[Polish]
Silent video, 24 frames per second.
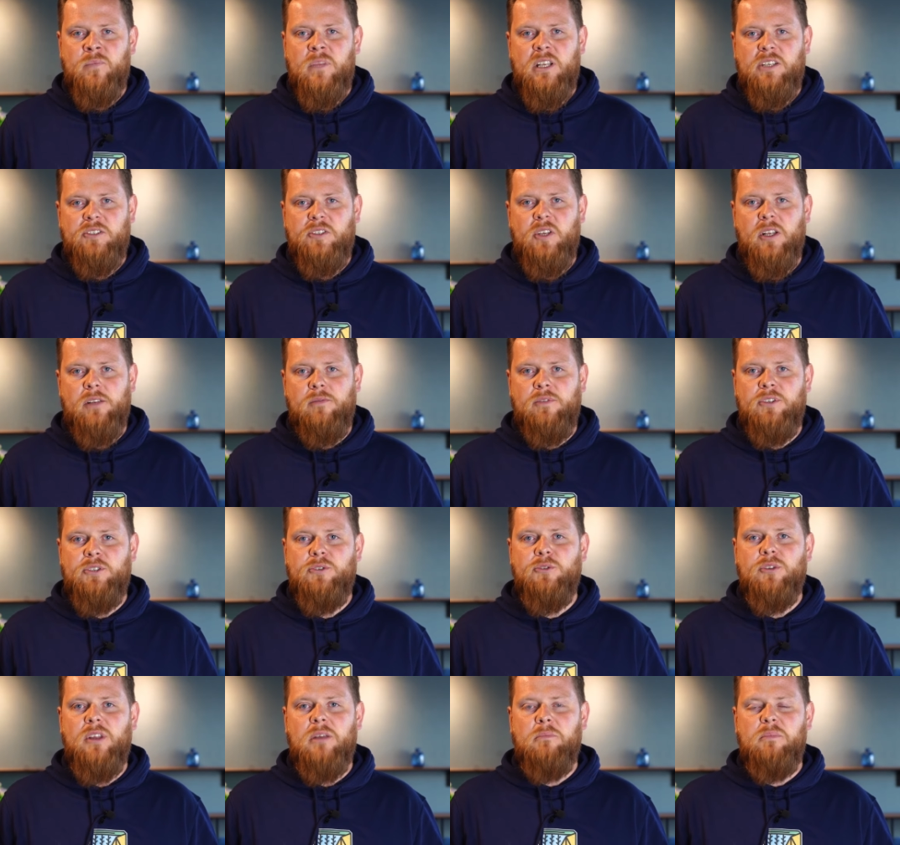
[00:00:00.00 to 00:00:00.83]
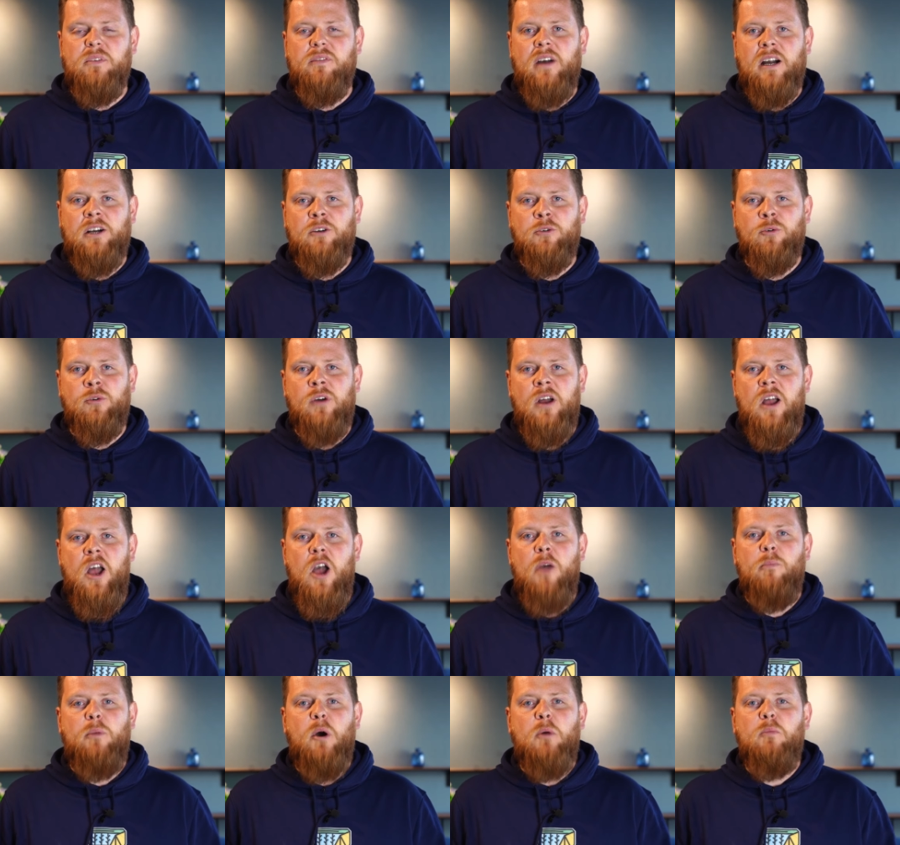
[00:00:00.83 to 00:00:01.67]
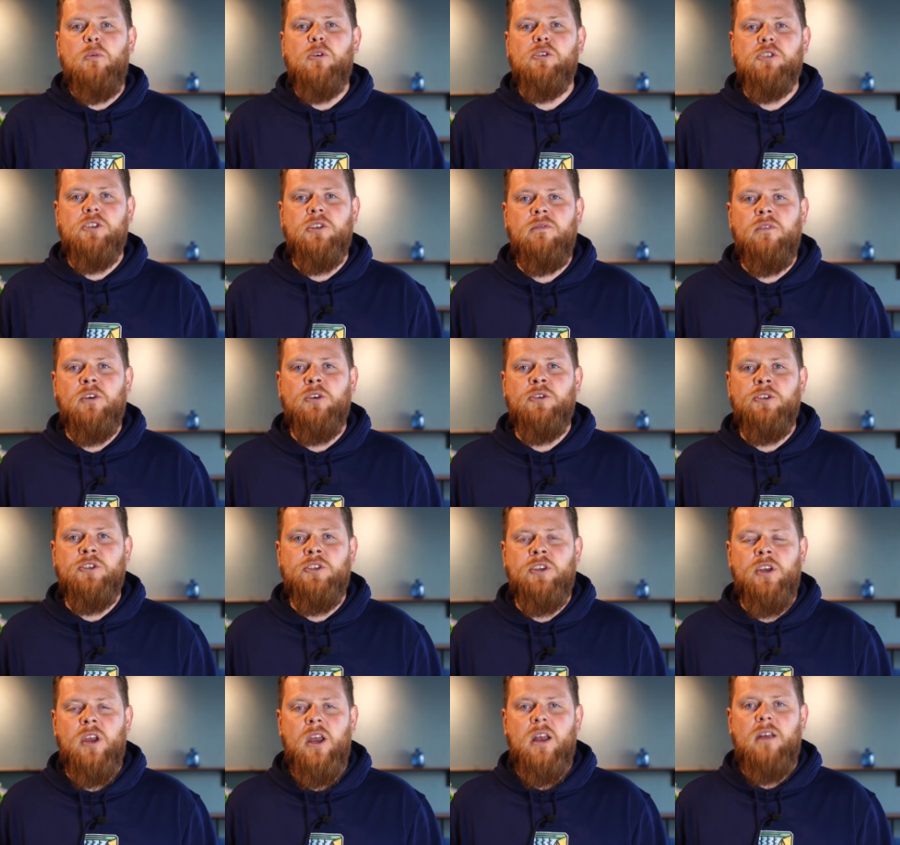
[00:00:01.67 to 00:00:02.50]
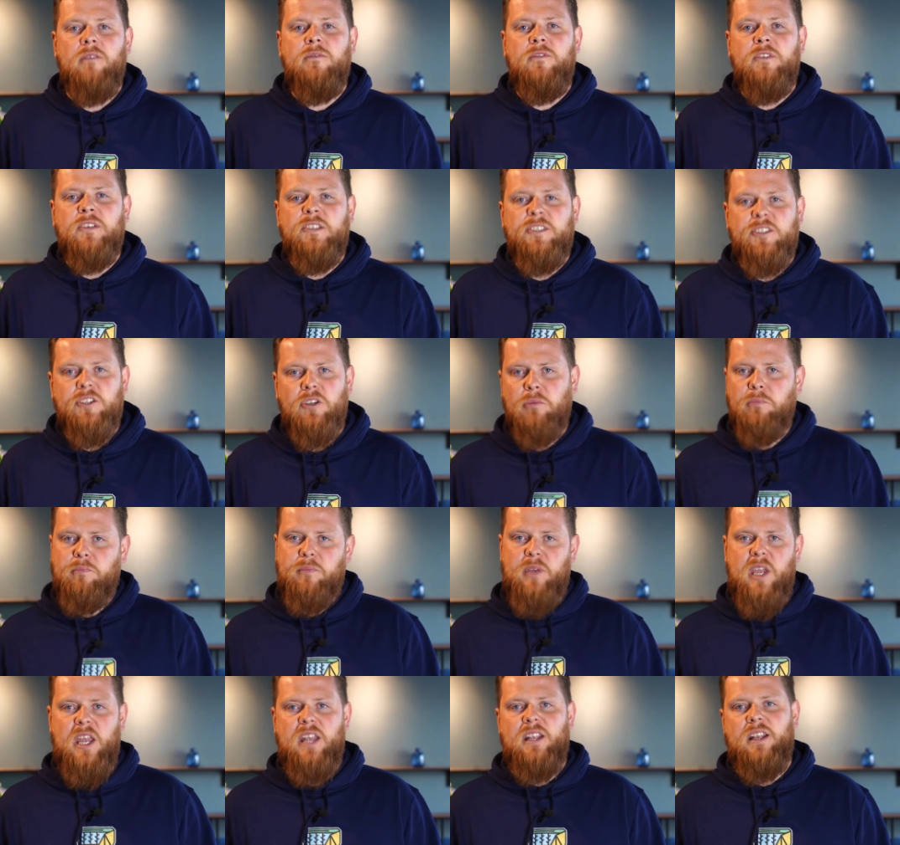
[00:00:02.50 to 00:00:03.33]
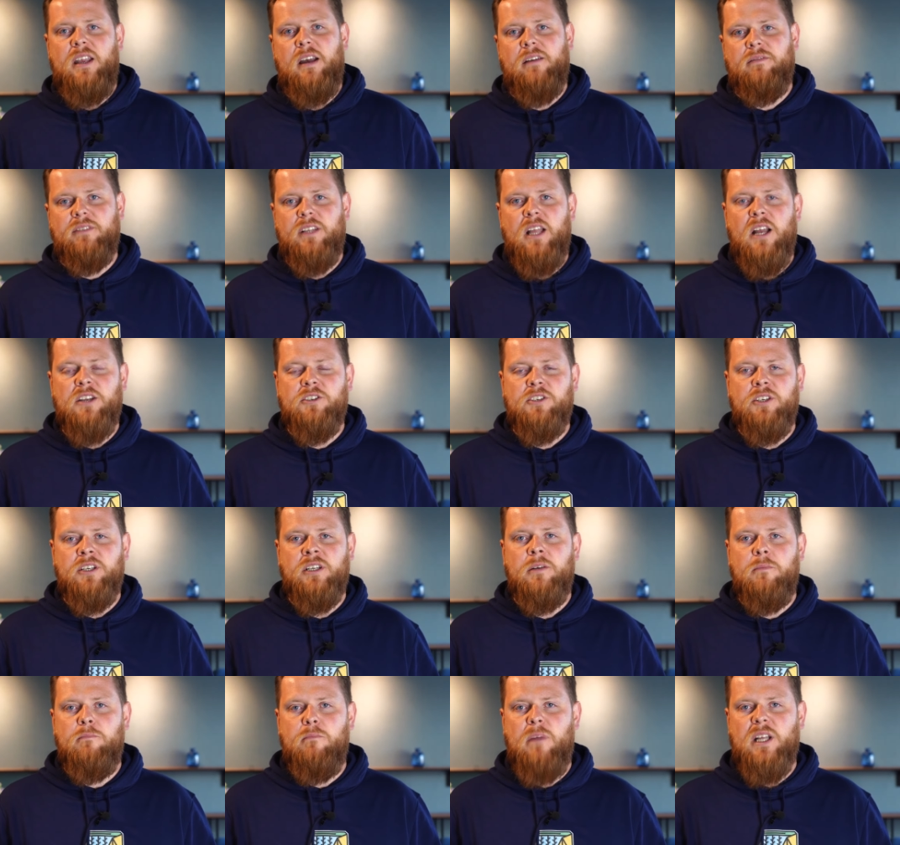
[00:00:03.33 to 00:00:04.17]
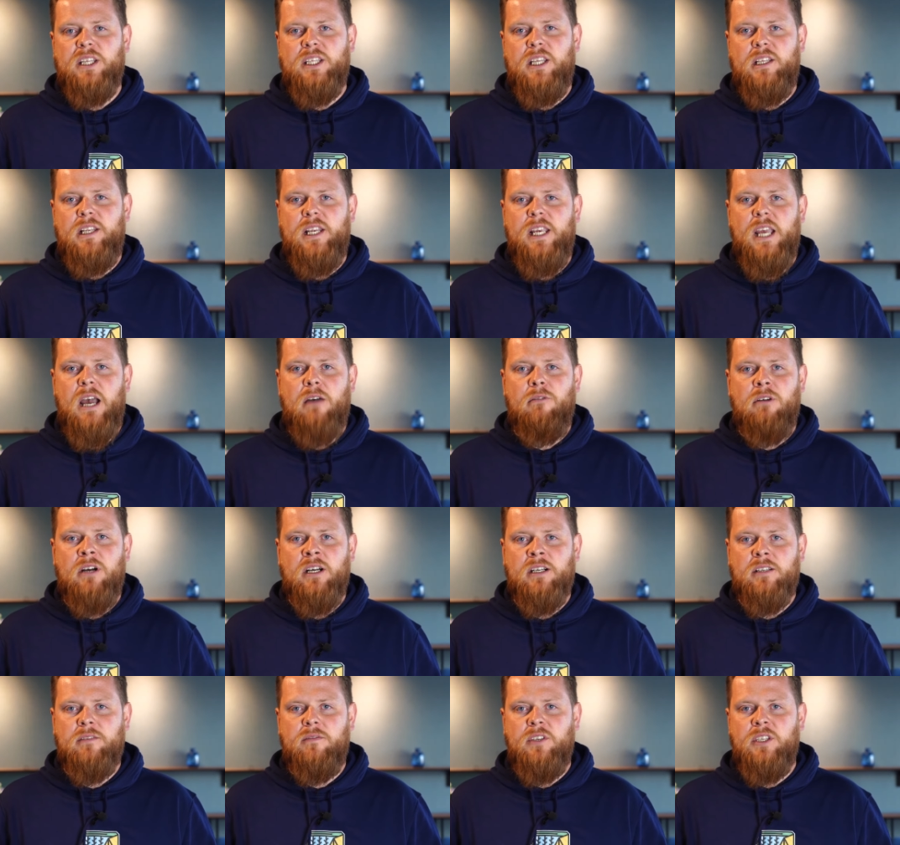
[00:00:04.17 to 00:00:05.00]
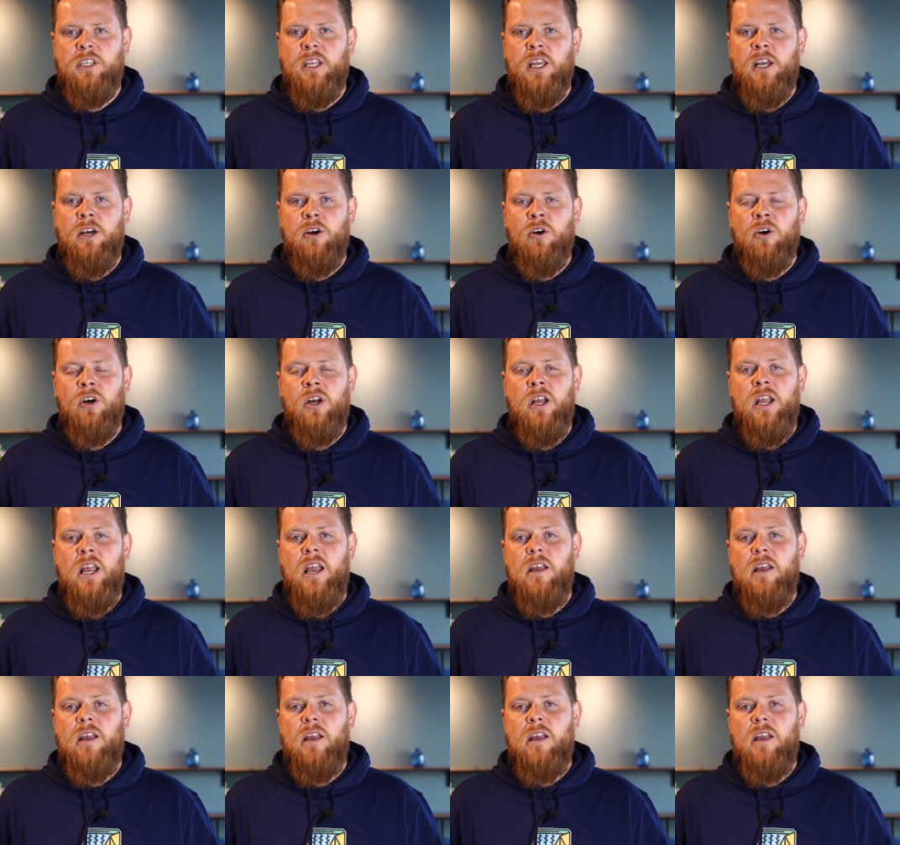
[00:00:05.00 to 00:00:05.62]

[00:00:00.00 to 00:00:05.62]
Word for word: serwisu na biwaku po możliwość wystąpienia w naszych materiałach wideo.